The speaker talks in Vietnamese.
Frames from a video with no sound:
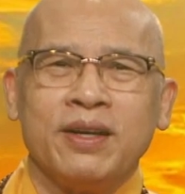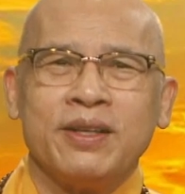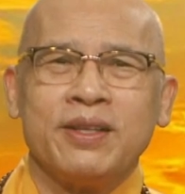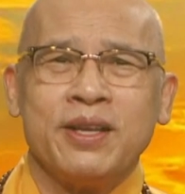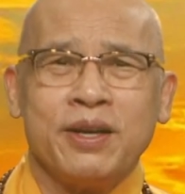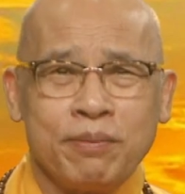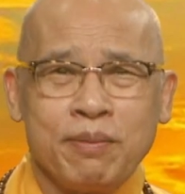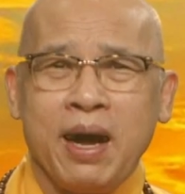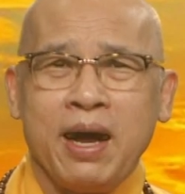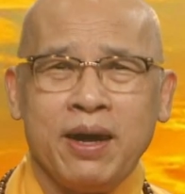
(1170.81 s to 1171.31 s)

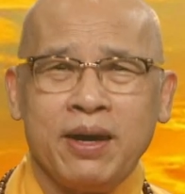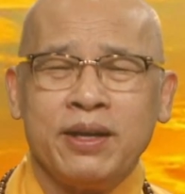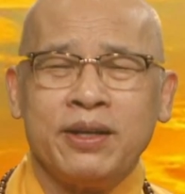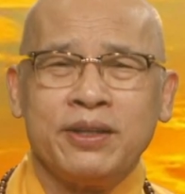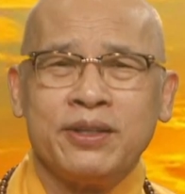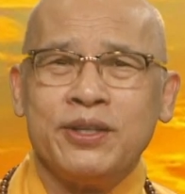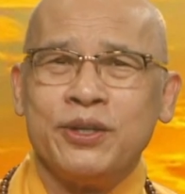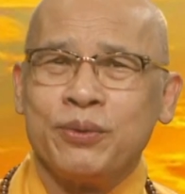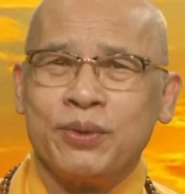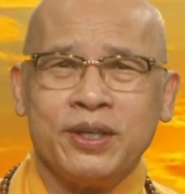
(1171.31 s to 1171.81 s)
nhưng mà
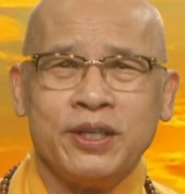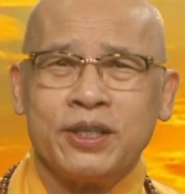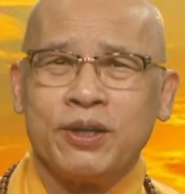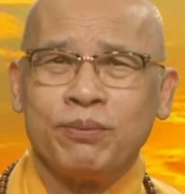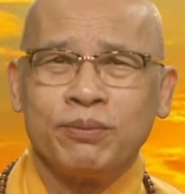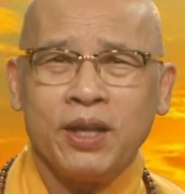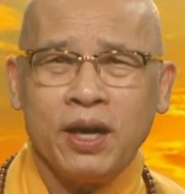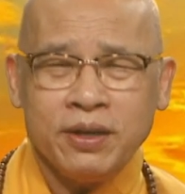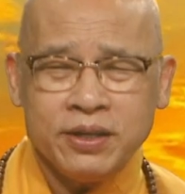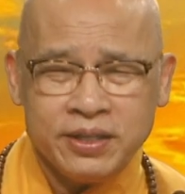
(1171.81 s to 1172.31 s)
nhiều người
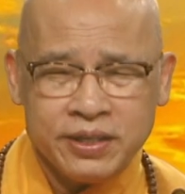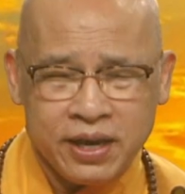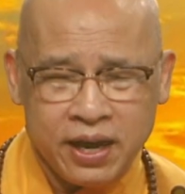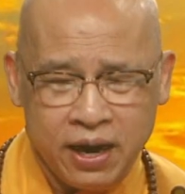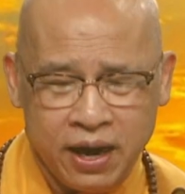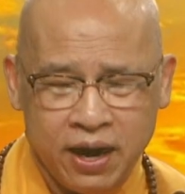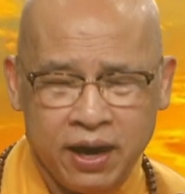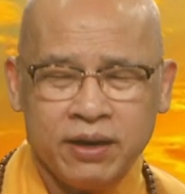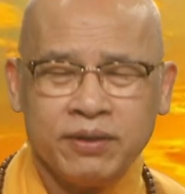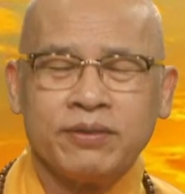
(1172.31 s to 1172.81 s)
không thấy
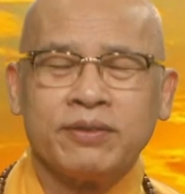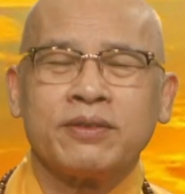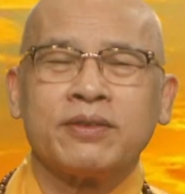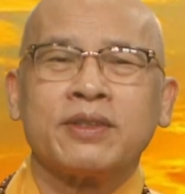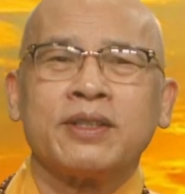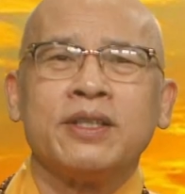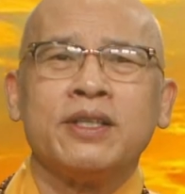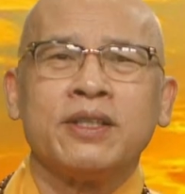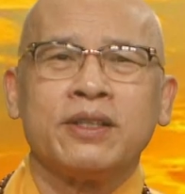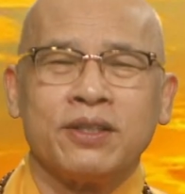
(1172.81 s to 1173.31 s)
ra
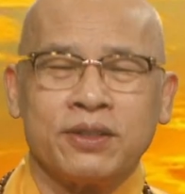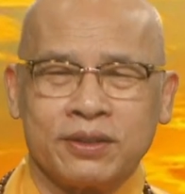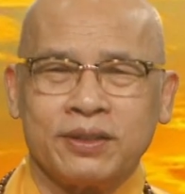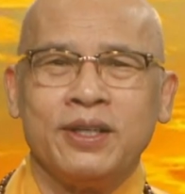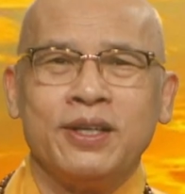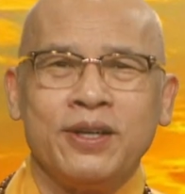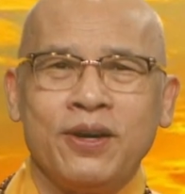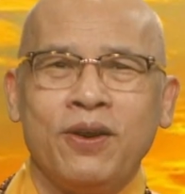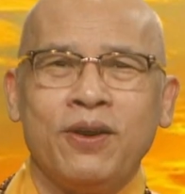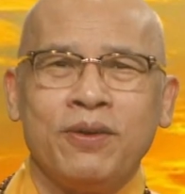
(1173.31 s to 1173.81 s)
cái thực
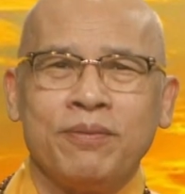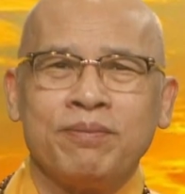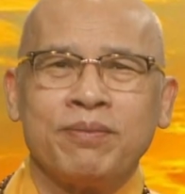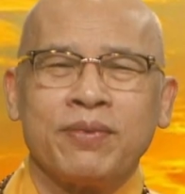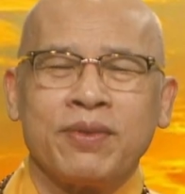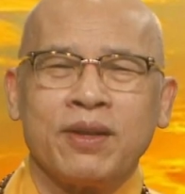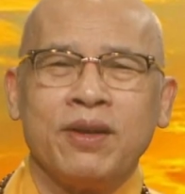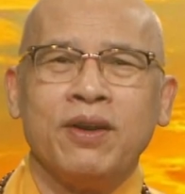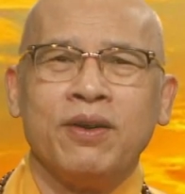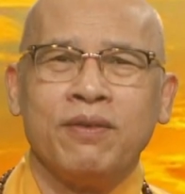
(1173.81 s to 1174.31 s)
tế đó
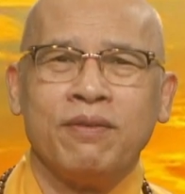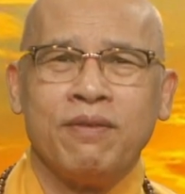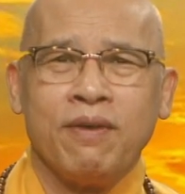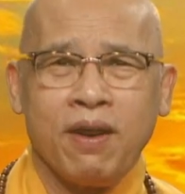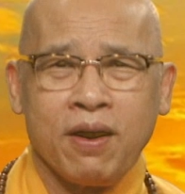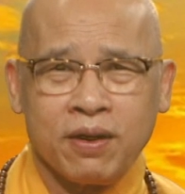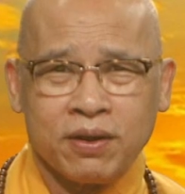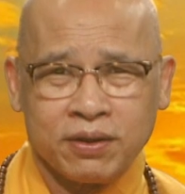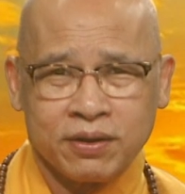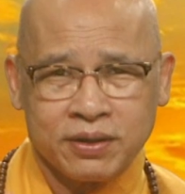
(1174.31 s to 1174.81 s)
Ờ,
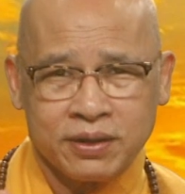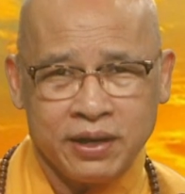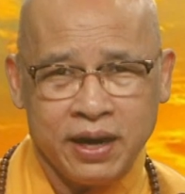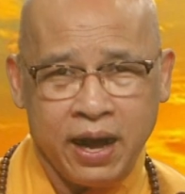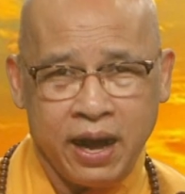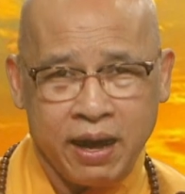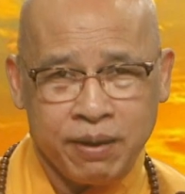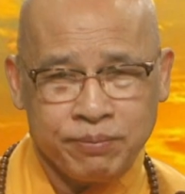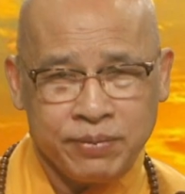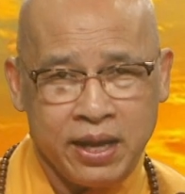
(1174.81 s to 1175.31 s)
vẫn
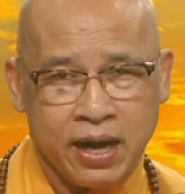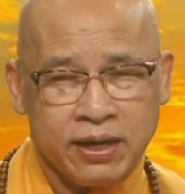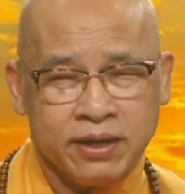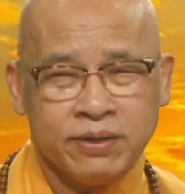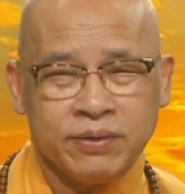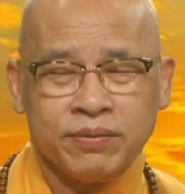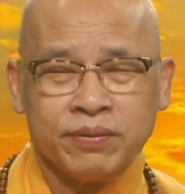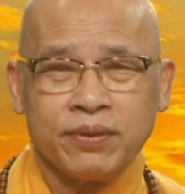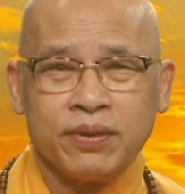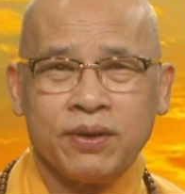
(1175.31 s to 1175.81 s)
ham danh
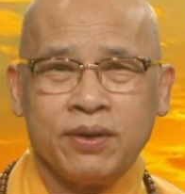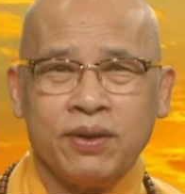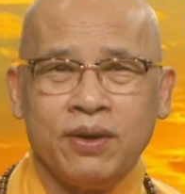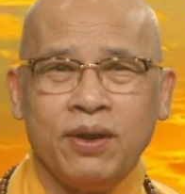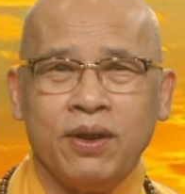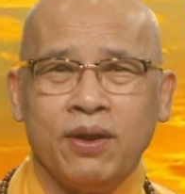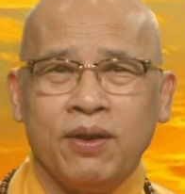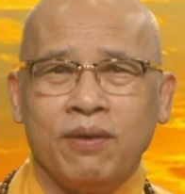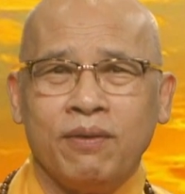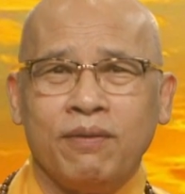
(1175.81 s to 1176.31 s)

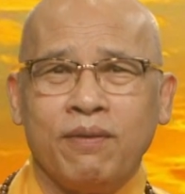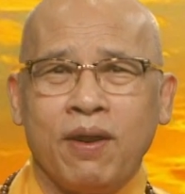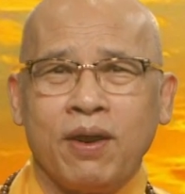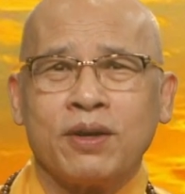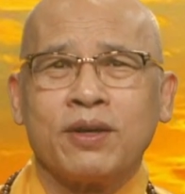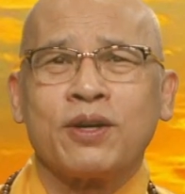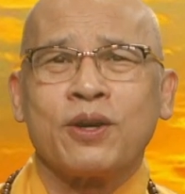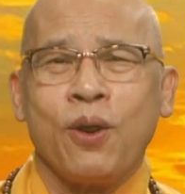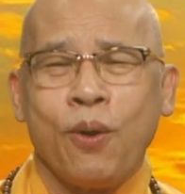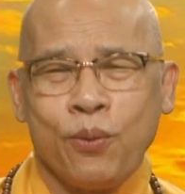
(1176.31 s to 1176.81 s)
ờ,
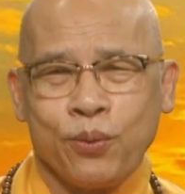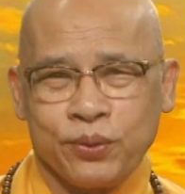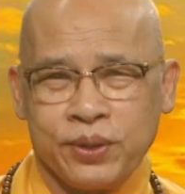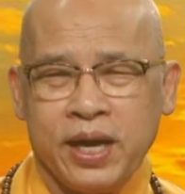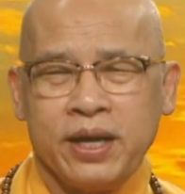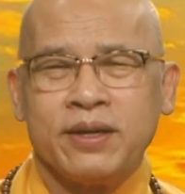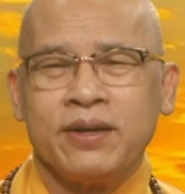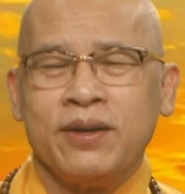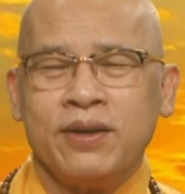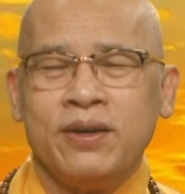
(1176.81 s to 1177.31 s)
vẫn cầu
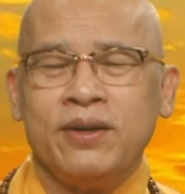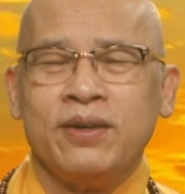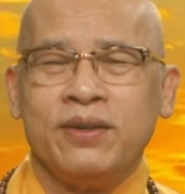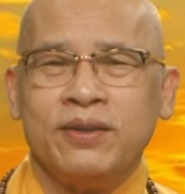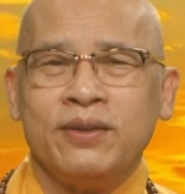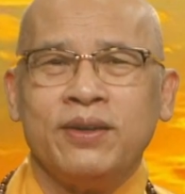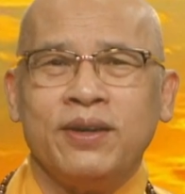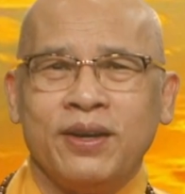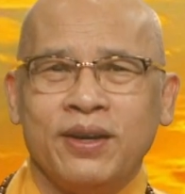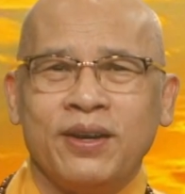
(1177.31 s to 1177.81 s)
danh
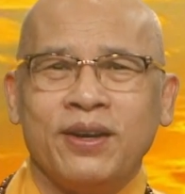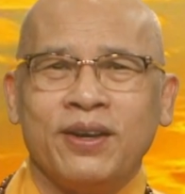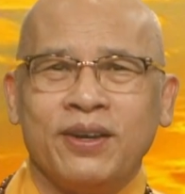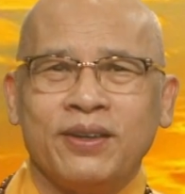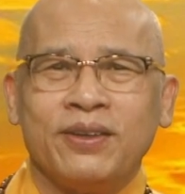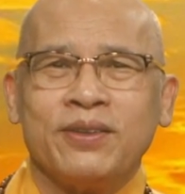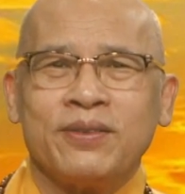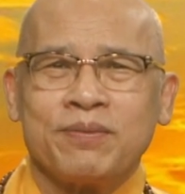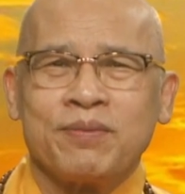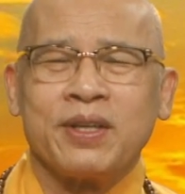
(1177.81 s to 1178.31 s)

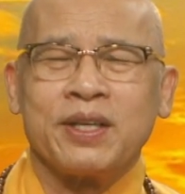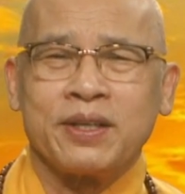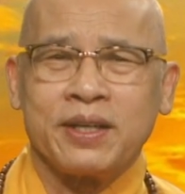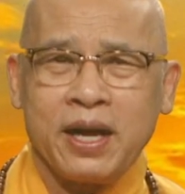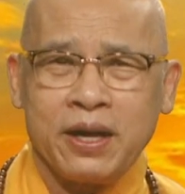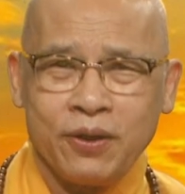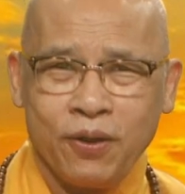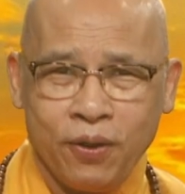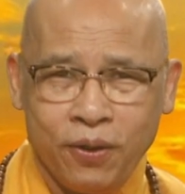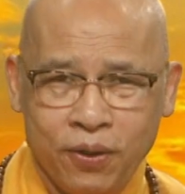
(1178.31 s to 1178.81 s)
ờ, thì
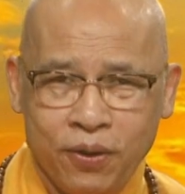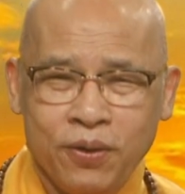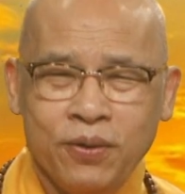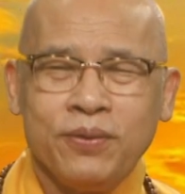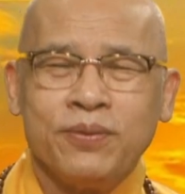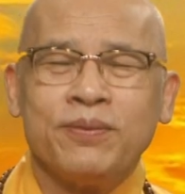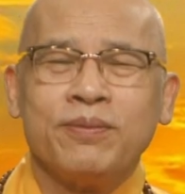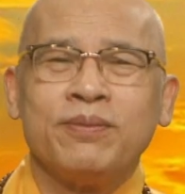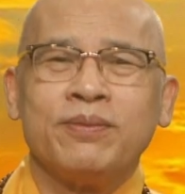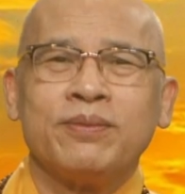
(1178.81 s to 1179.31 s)
cái đó
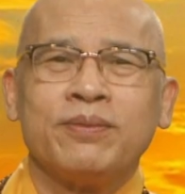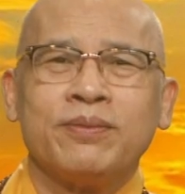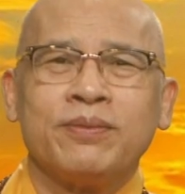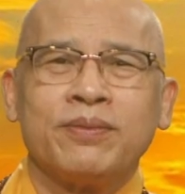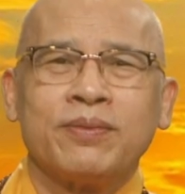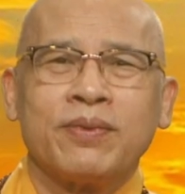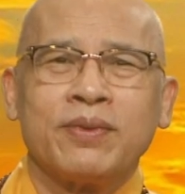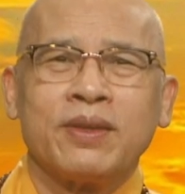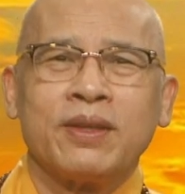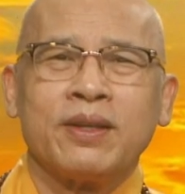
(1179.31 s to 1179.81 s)

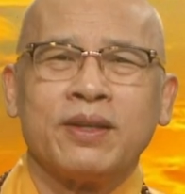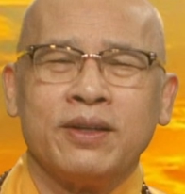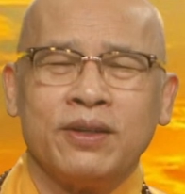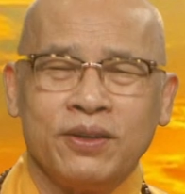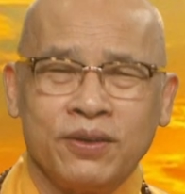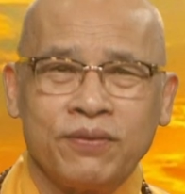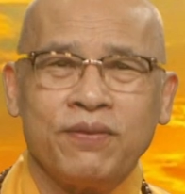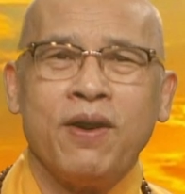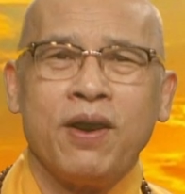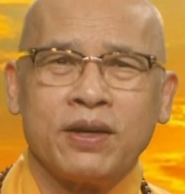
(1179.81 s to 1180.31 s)

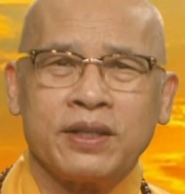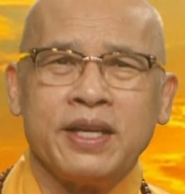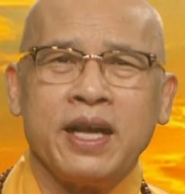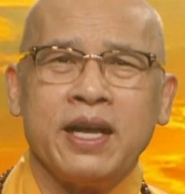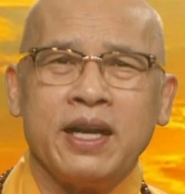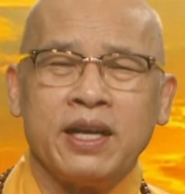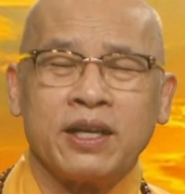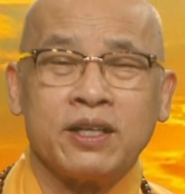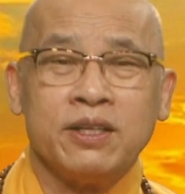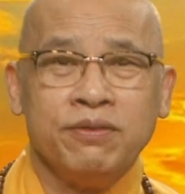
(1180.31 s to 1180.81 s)
đức phật
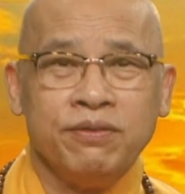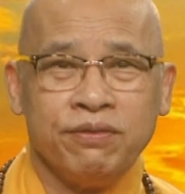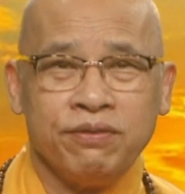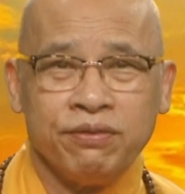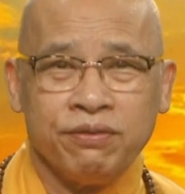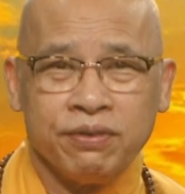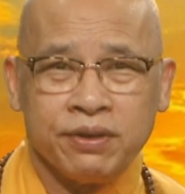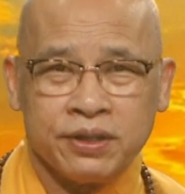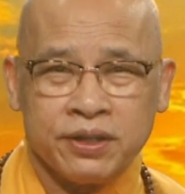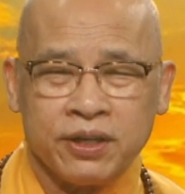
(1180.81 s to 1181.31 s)
dạy là cái
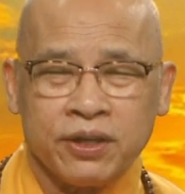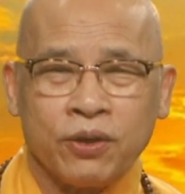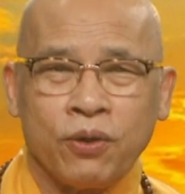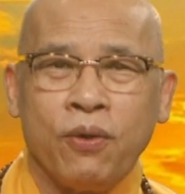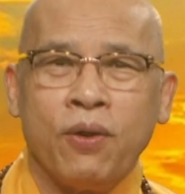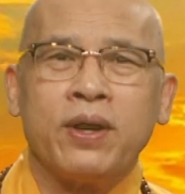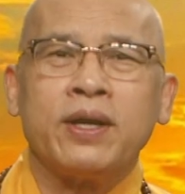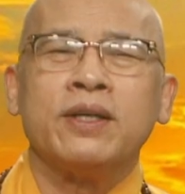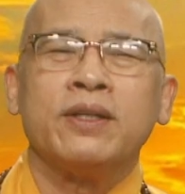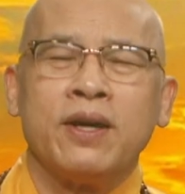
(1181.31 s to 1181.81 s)
vị
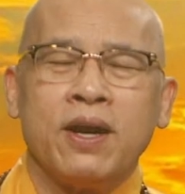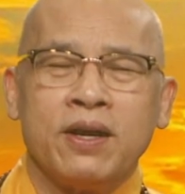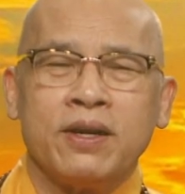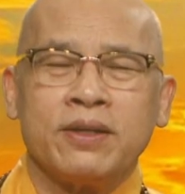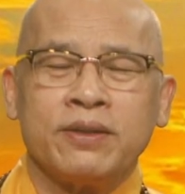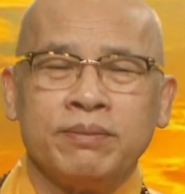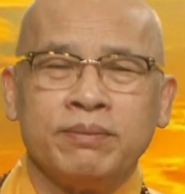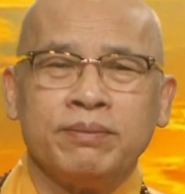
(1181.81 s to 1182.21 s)
ngột ở đó